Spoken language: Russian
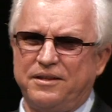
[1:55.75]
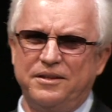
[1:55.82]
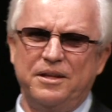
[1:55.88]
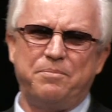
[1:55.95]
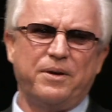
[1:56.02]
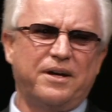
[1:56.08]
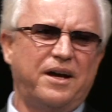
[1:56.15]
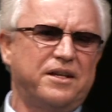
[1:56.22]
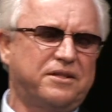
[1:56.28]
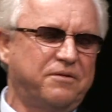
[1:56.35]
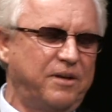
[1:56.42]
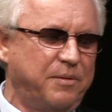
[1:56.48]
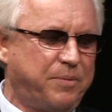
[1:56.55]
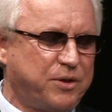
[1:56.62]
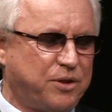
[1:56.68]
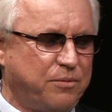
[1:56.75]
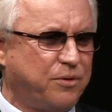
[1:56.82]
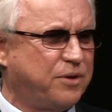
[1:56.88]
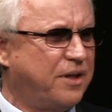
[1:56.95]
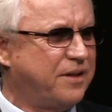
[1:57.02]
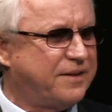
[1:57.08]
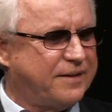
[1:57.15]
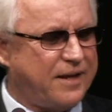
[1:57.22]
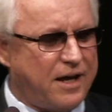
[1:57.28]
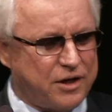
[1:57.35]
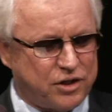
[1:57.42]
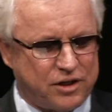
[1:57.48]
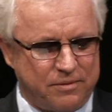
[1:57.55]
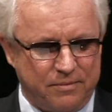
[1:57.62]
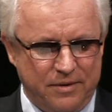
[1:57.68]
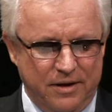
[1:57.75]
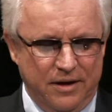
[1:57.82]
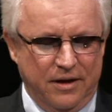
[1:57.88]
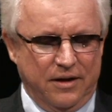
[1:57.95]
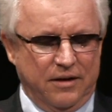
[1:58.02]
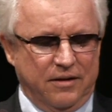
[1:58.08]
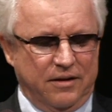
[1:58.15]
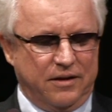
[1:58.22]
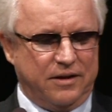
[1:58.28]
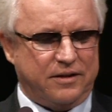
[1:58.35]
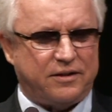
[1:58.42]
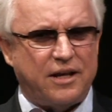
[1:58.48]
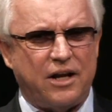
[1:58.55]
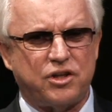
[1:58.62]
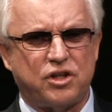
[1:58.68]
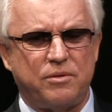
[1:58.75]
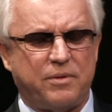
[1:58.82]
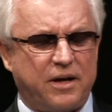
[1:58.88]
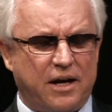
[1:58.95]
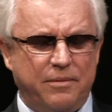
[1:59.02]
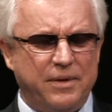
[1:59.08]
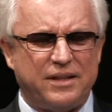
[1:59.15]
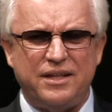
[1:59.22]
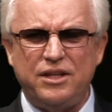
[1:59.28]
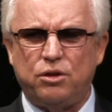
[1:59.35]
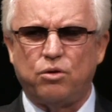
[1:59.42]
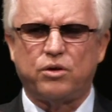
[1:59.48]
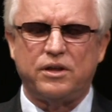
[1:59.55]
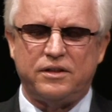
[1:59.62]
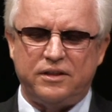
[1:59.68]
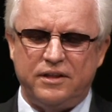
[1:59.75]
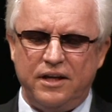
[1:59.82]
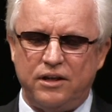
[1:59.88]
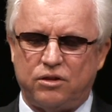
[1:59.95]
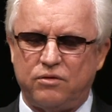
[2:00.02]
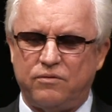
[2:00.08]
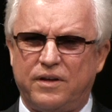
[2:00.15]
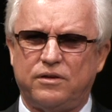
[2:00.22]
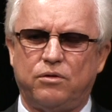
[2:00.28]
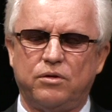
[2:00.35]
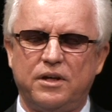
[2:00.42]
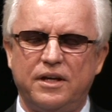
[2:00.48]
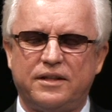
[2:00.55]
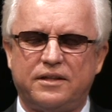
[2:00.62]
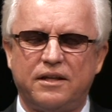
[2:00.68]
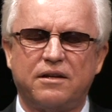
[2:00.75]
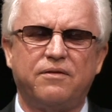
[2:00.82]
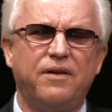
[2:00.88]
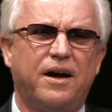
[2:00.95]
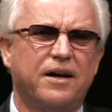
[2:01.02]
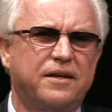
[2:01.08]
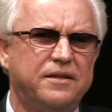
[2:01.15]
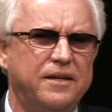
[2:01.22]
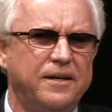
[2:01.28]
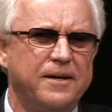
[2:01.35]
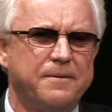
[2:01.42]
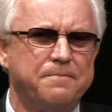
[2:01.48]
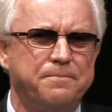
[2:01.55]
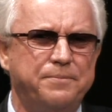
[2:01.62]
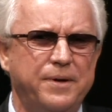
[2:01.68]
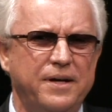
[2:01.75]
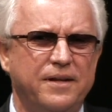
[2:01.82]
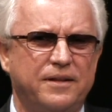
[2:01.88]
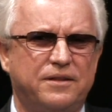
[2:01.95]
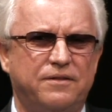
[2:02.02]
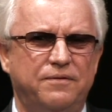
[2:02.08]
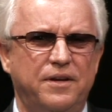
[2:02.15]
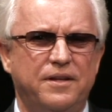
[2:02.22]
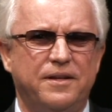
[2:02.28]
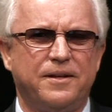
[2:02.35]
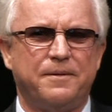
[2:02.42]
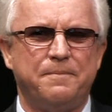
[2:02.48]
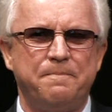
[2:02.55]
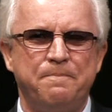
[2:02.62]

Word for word: Не показывали почему-то старшим, э, старшим хорам. Это не только здесь, у в других церквях, где я был, видел.